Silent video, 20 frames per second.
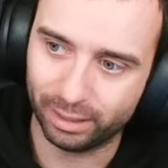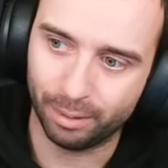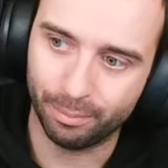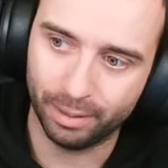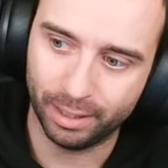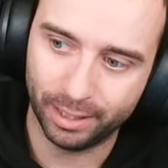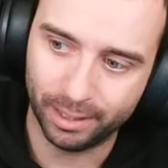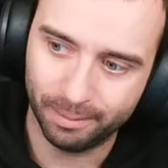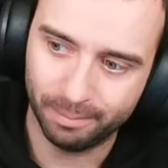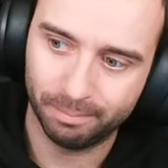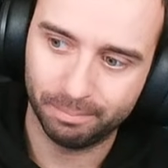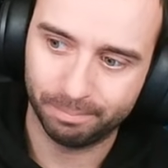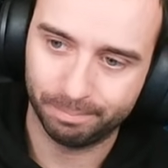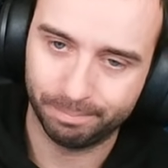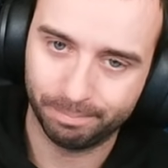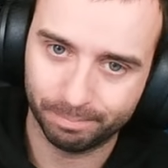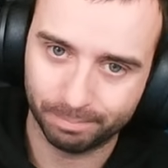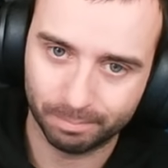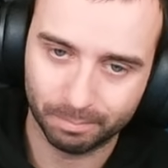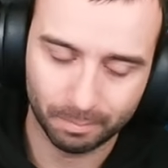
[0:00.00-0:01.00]
también, ¿eh?
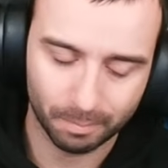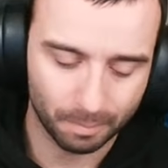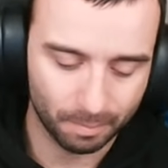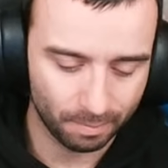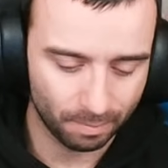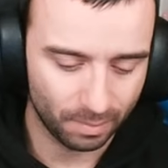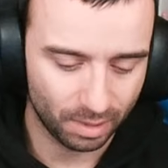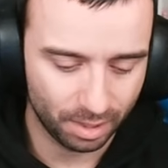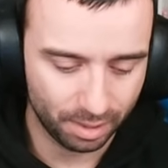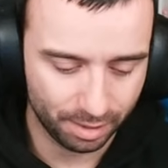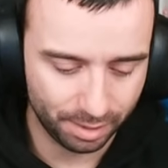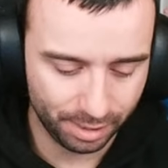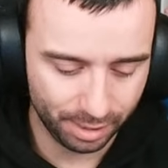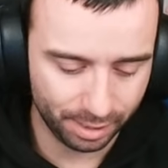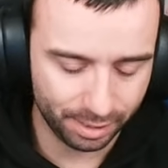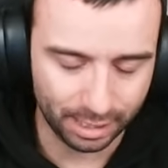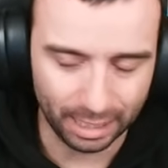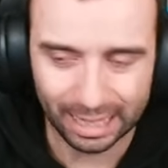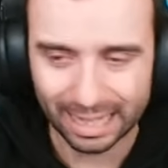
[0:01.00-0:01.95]
Sí, sí.